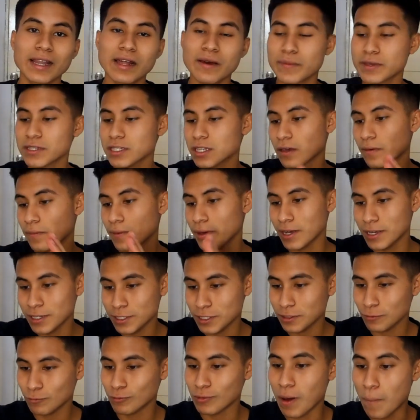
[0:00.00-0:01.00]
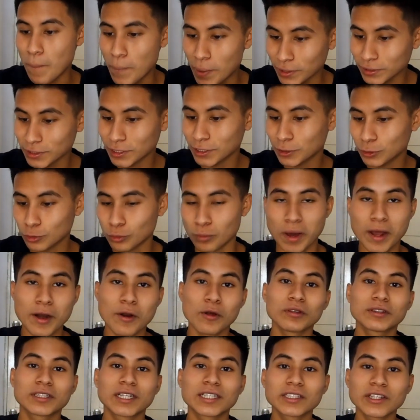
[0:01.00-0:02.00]
Cada vez que veas una parte de tu
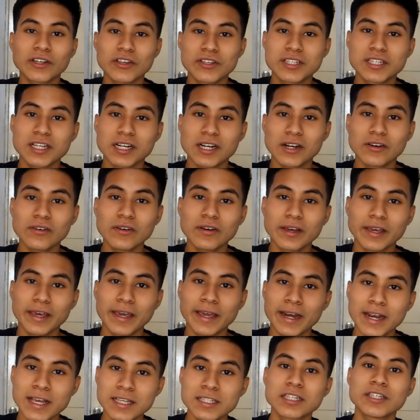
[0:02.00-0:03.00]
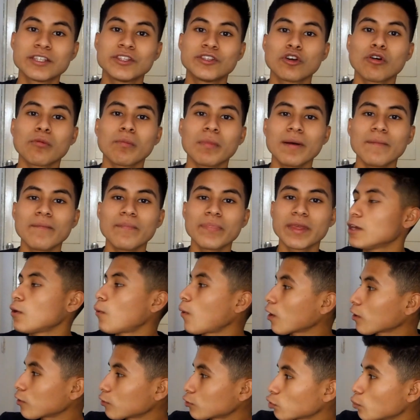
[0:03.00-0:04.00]
mano, trata de decirlo en ese idioma.
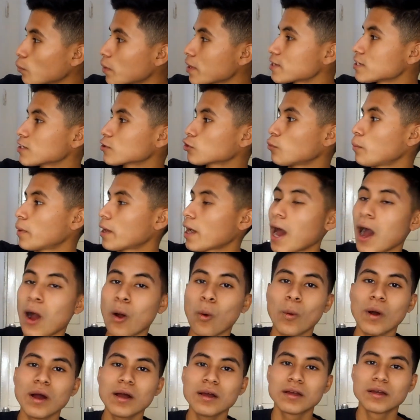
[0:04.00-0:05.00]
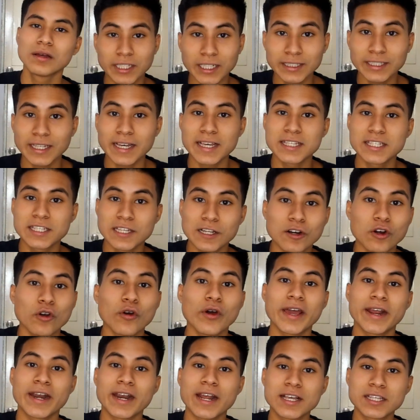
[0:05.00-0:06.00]
Igual cuando vayas a tomar agua, trata de
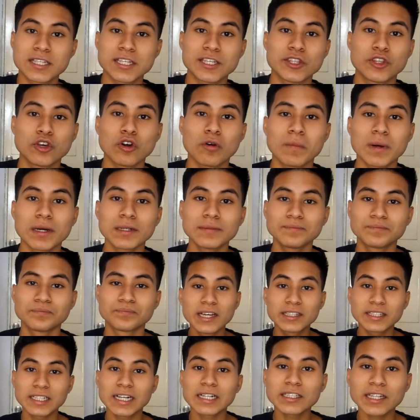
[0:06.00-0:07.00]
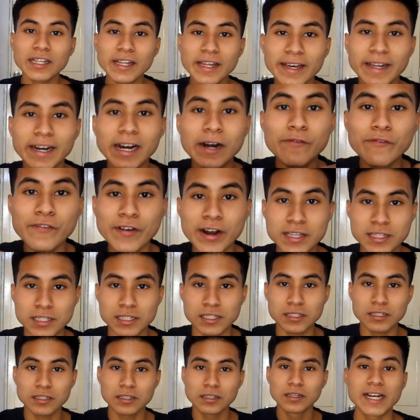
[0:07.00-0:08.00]
decirlo en ese idioma y trata de crear
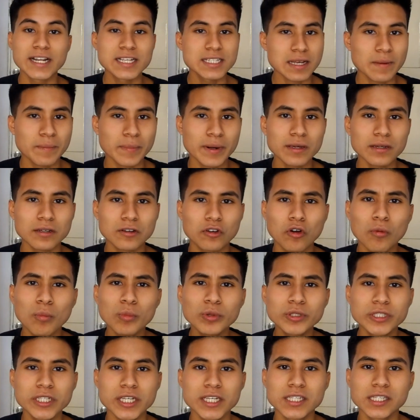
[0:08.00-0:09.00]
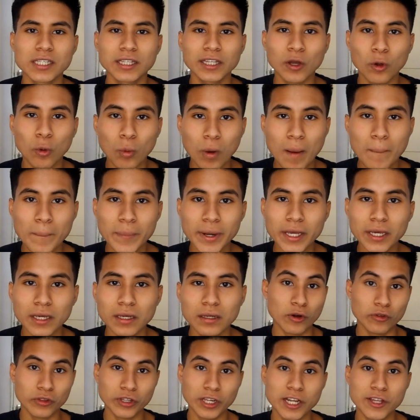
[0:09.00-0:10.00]
frases. ¿Tienes hambre? ¿Cómo se dice tengo hambre,
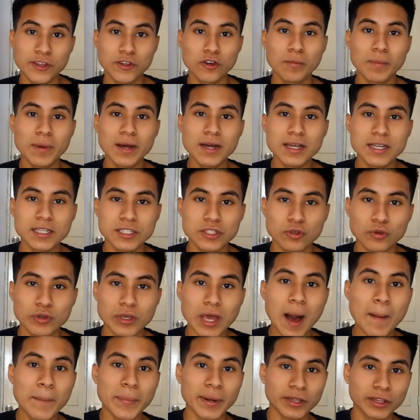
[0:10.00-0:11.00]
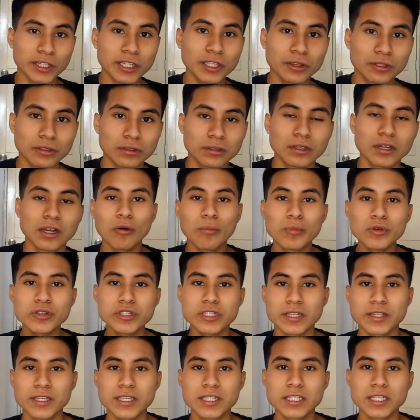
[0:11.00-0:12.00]
pero en el idioma que estoy aprendiendo? ¿Cómo
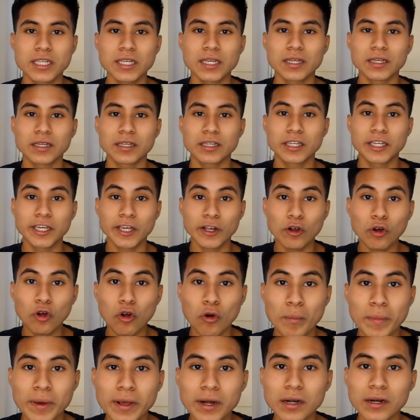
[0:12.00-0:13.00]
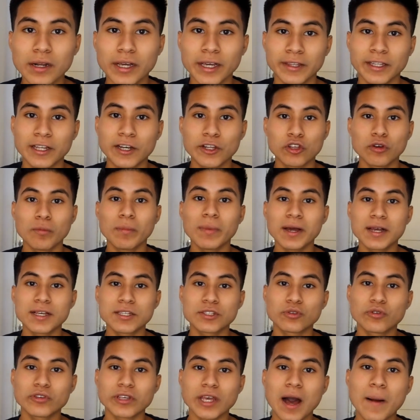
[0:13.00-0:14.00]
se dice quiero comer en el idioma que
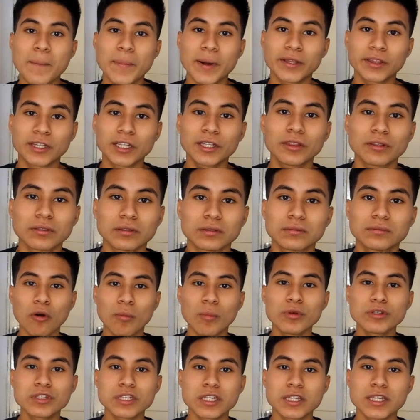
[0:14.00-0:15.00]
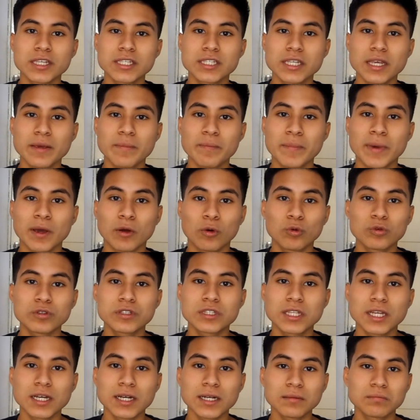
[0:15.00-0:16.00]
estoy aprendiendo? ¿Cómo se dice me
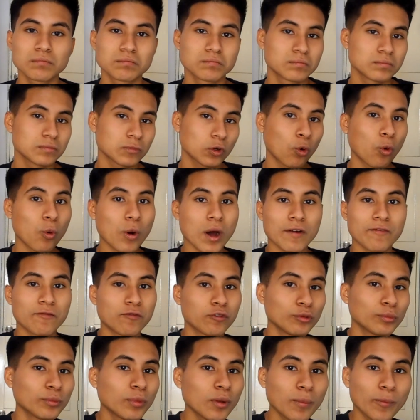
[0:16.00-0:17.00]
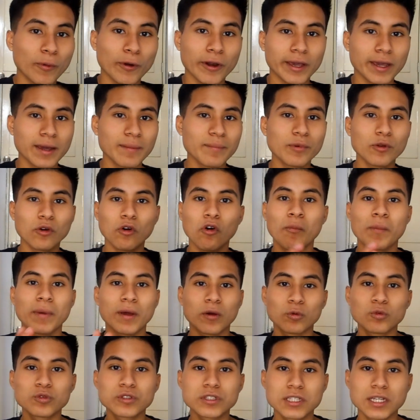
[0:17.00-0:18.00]
gusta jugar fútbol, por ejemplo, o
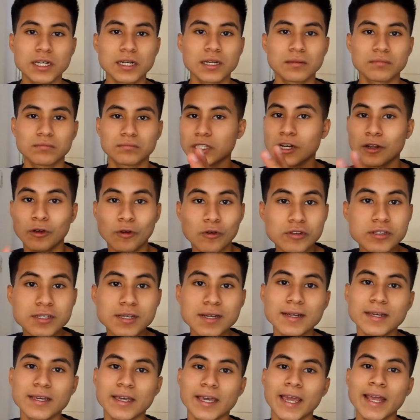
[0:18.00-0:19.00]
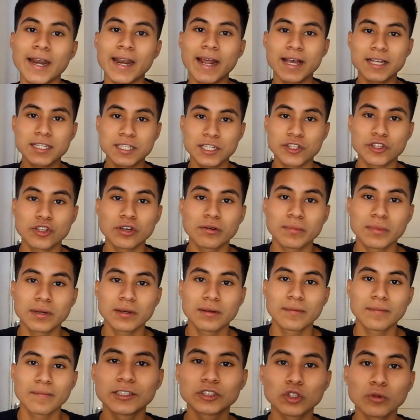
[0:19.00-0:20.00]
me gusta tal cosa, él e, es
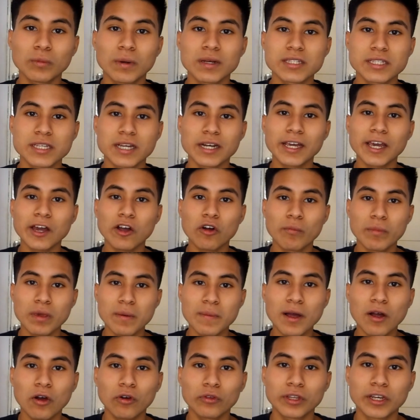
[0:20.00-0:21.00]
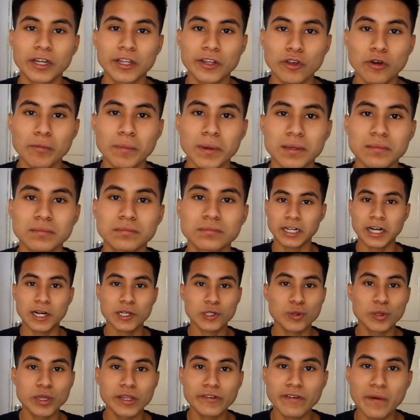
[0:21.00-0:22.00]
idioma. Esto va a hacer que convivas con el idioma, te
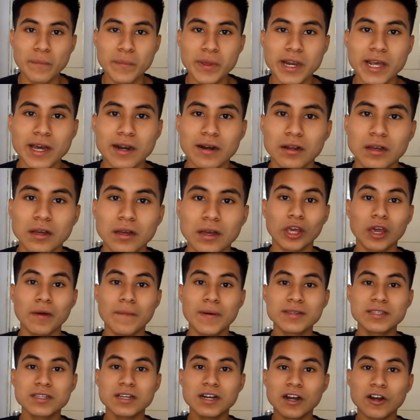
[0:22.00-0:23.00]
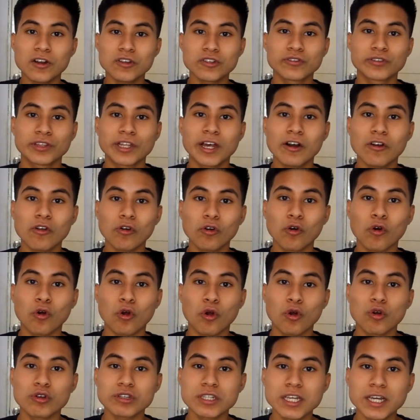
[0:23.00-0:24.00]
resulte familiar, porque vas a relacionarlo
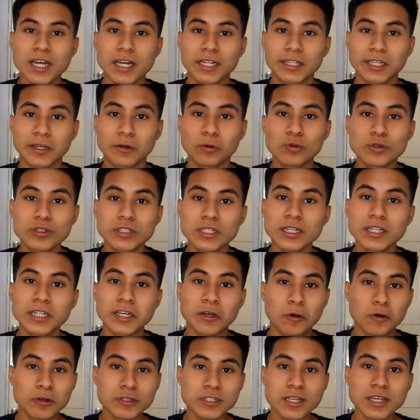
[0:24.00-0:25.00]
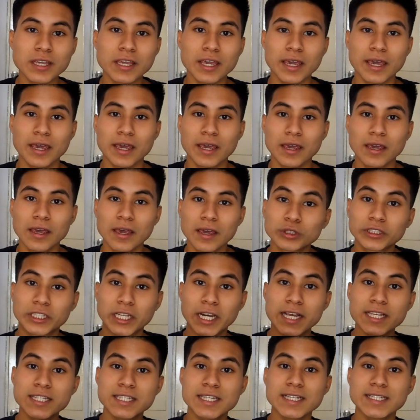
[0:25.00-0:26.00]
con cosas que te gustan y cosas que
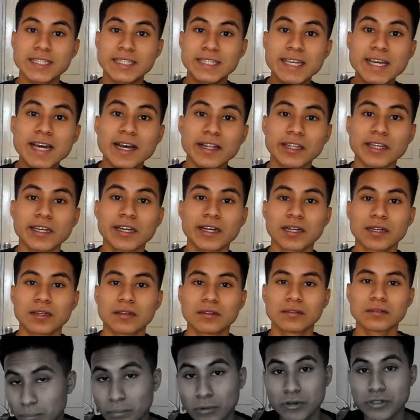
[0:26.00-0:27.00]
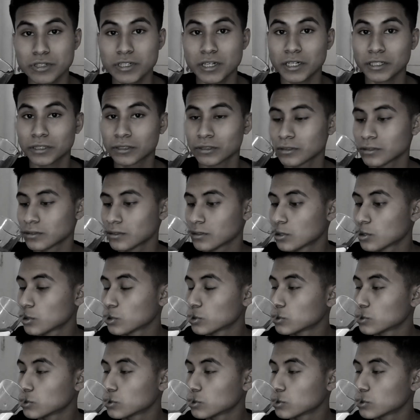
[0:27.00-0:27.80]
utilizas día a día, por cierto.